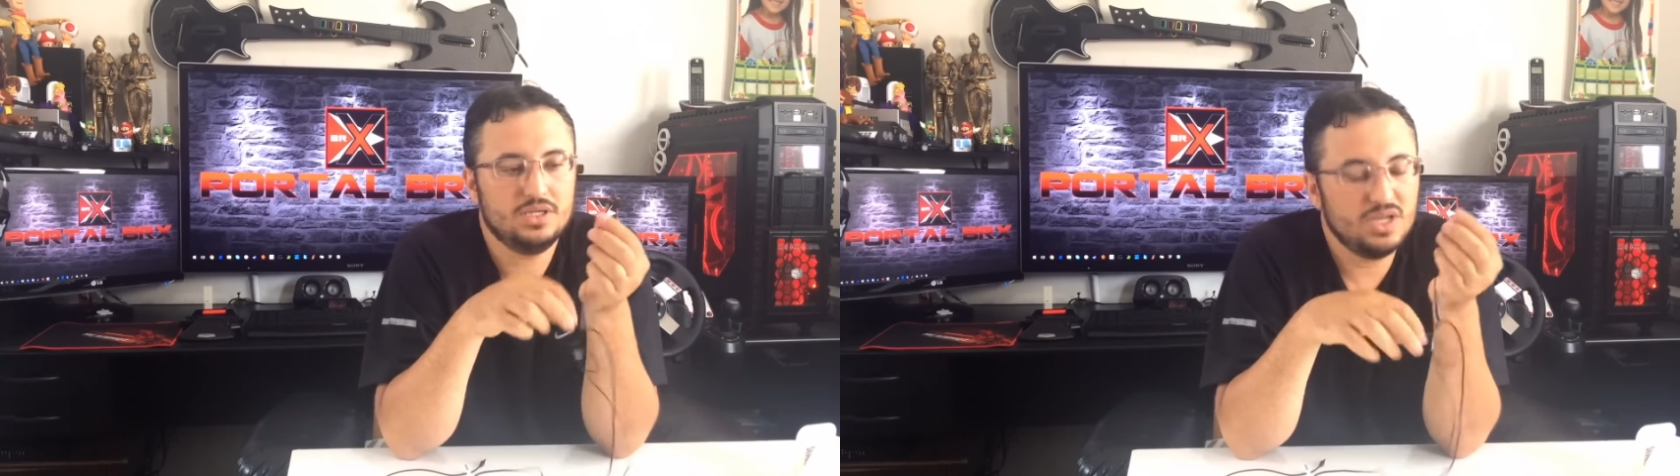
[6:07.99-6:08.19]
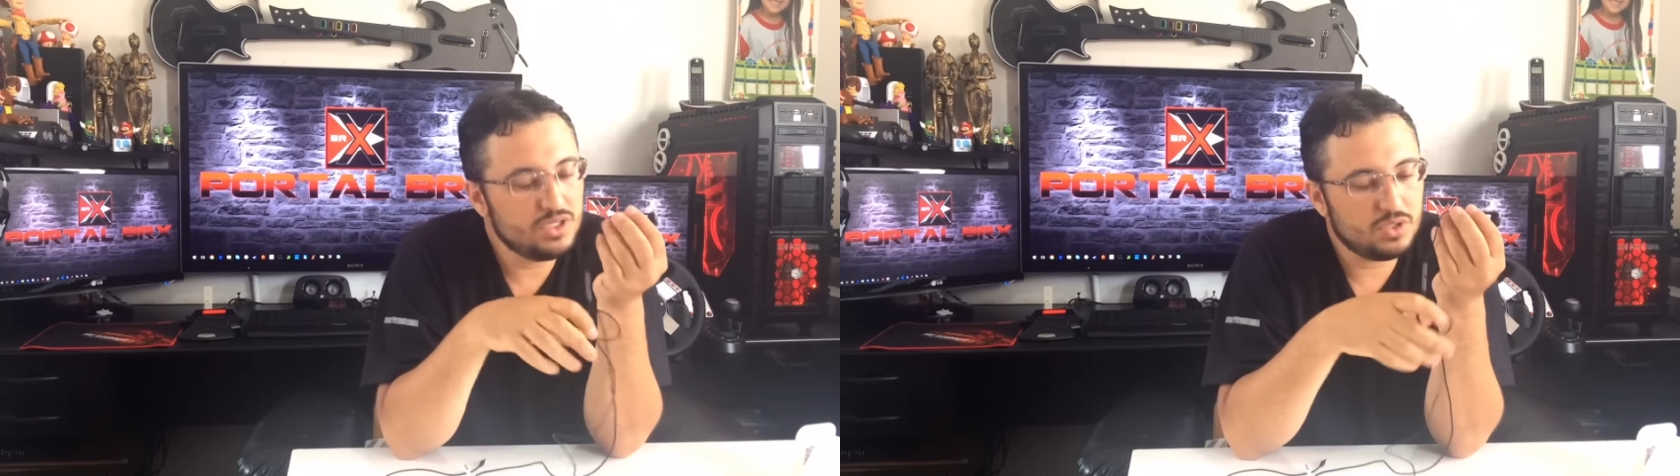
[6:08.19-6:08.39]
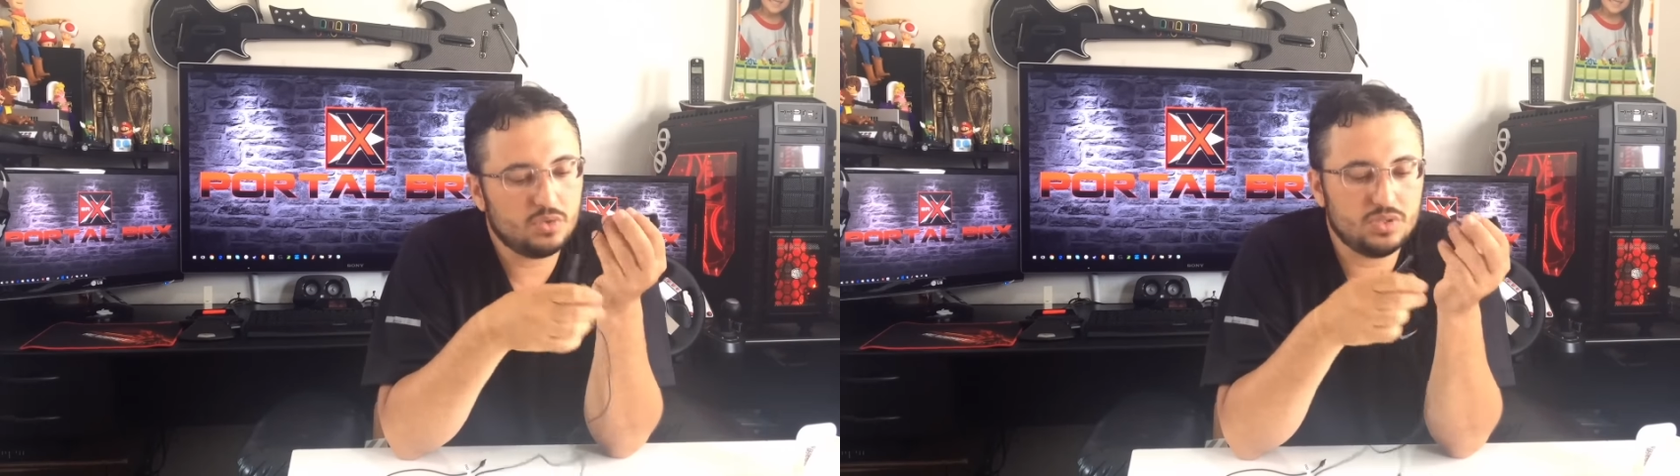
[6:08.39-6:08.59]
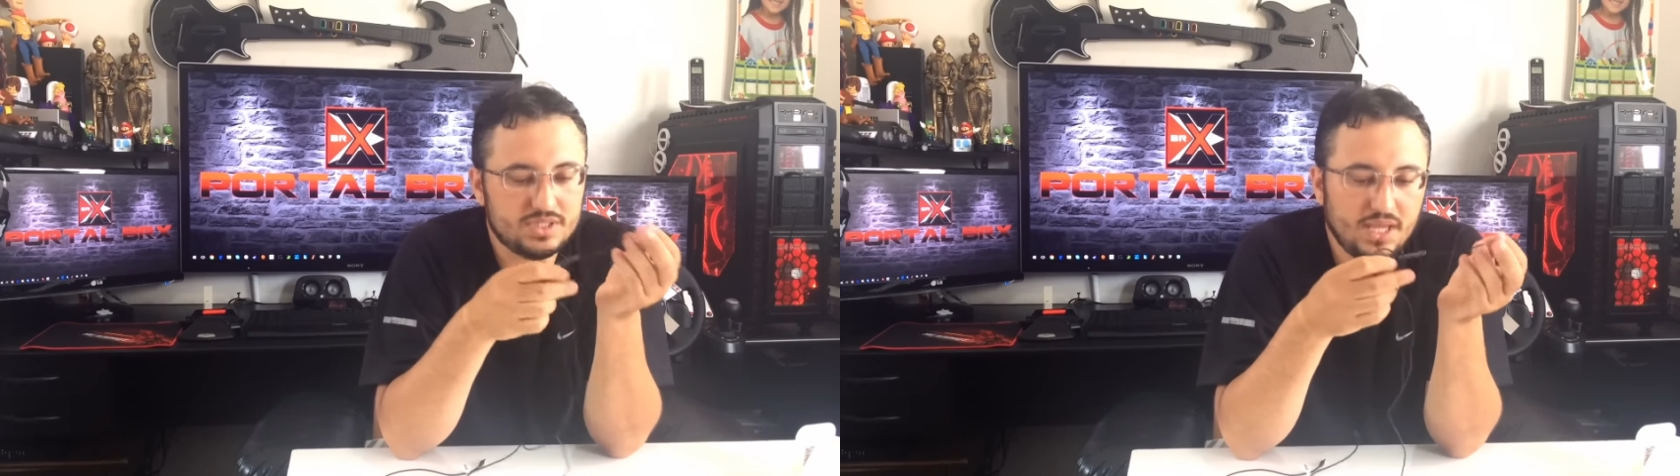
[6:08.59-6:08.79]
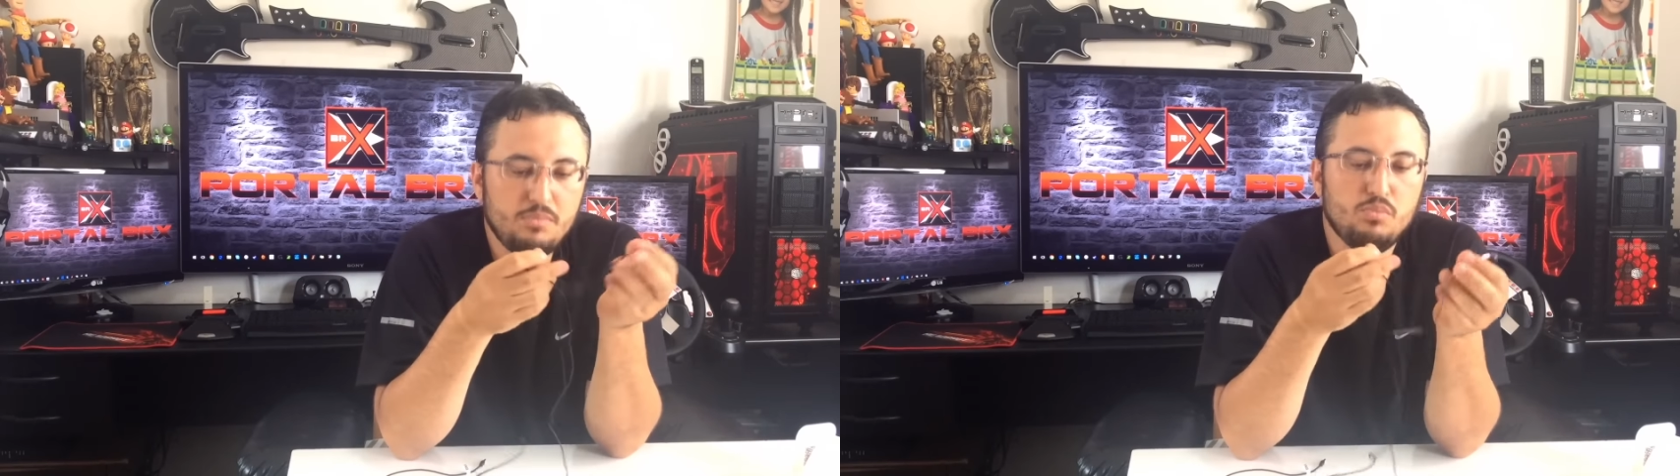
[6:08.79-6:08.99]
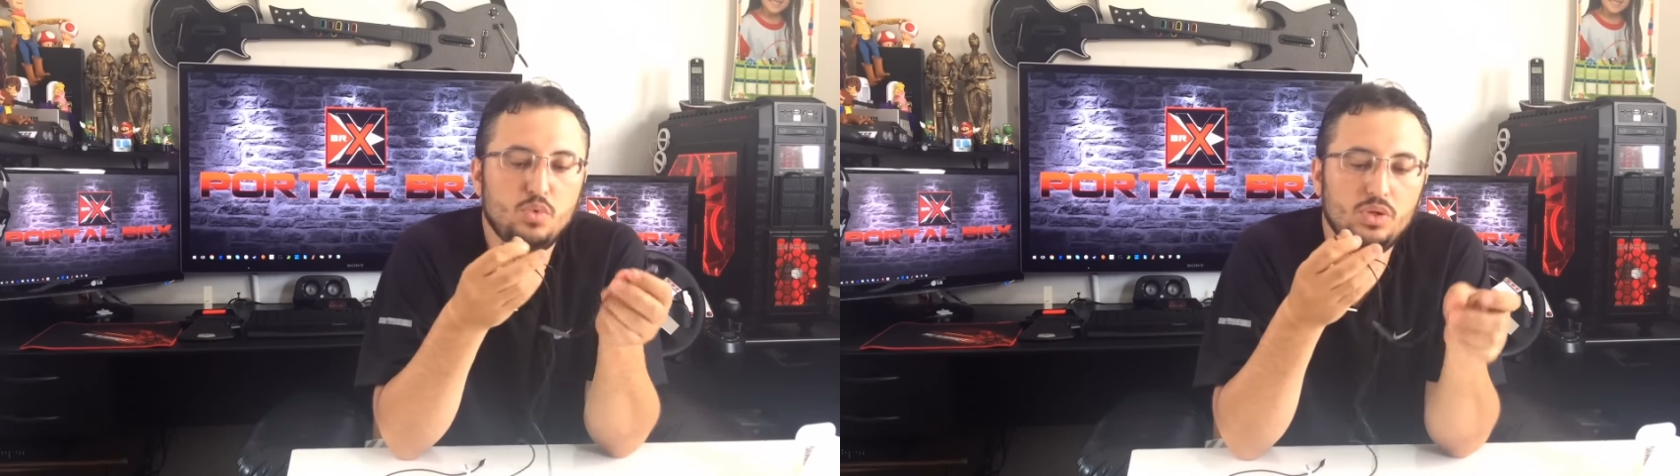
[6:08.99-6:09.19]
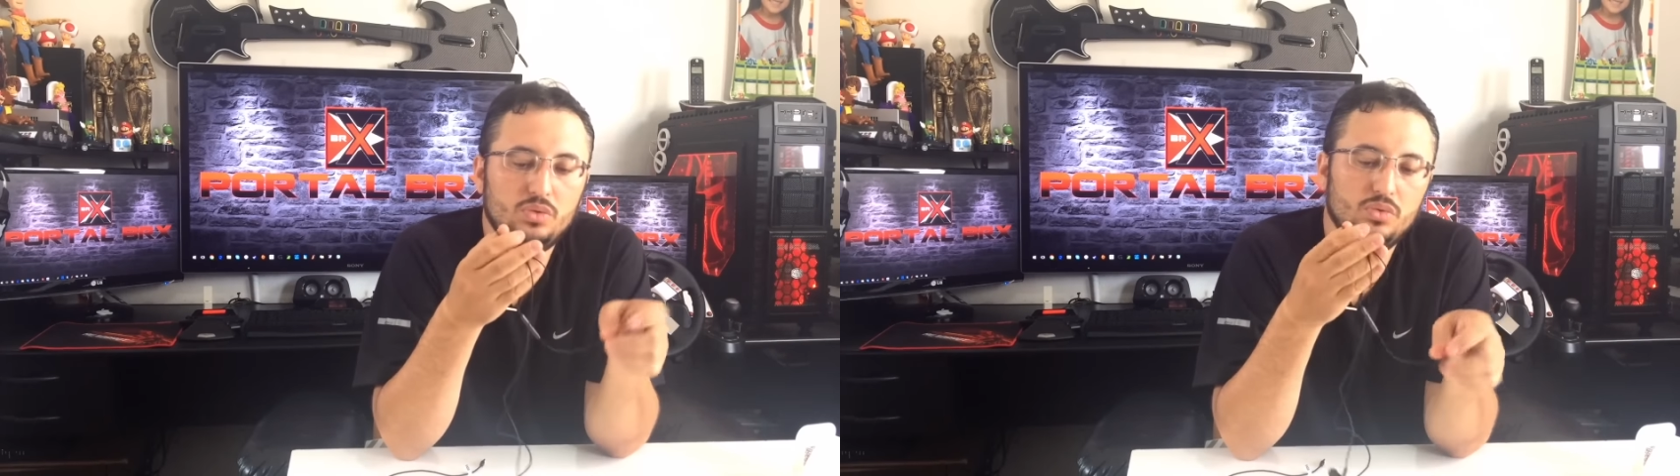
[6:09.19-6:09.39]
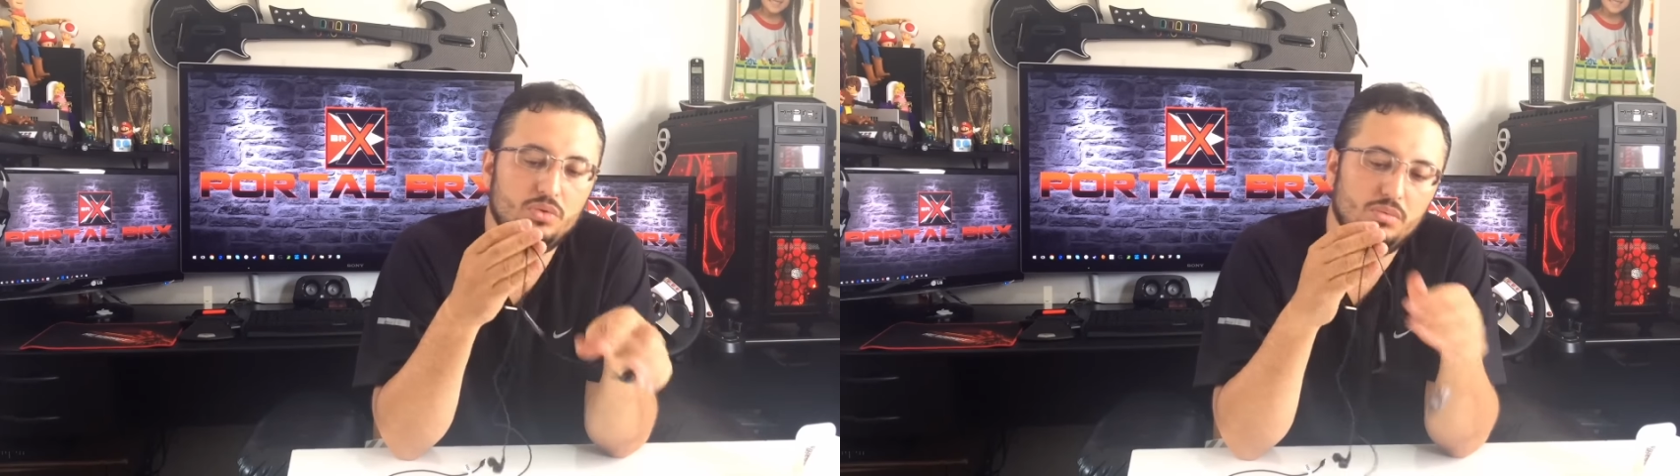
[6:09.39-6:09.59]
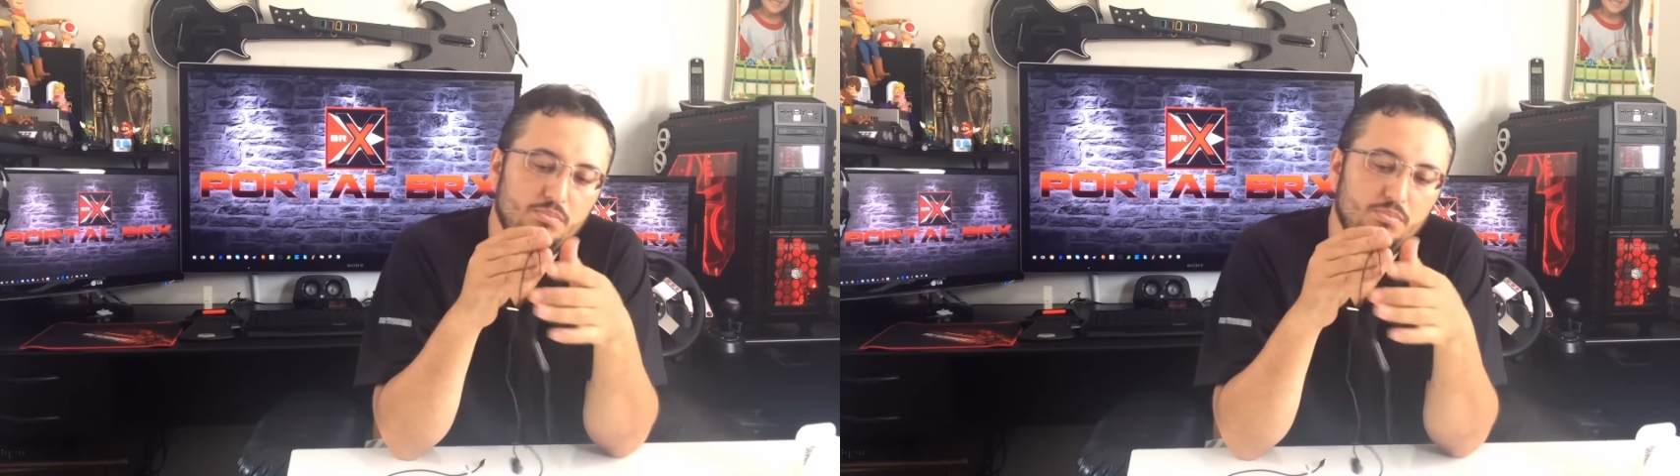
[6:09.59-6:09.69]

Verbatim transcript: Gente, gostei muito